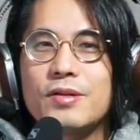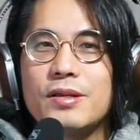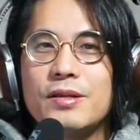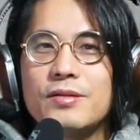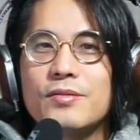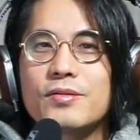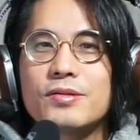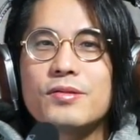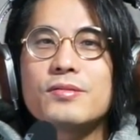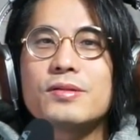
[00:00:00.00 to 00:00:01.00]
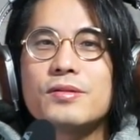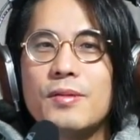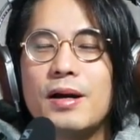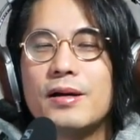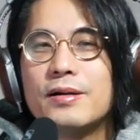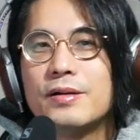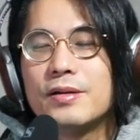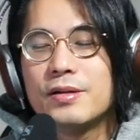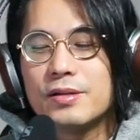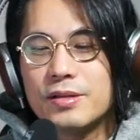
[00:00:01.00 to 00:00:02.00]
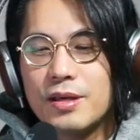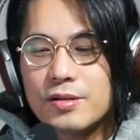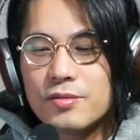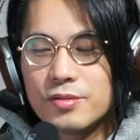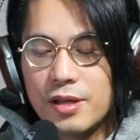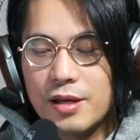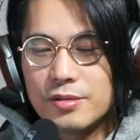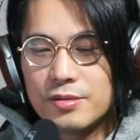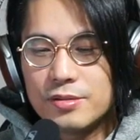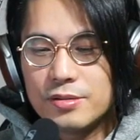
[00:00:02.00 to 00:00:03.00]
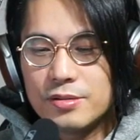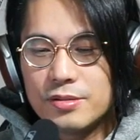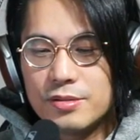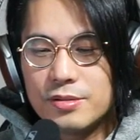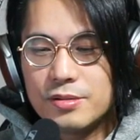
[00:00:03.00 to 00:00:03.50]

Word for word: 樹の服装っつうのは結構ねあの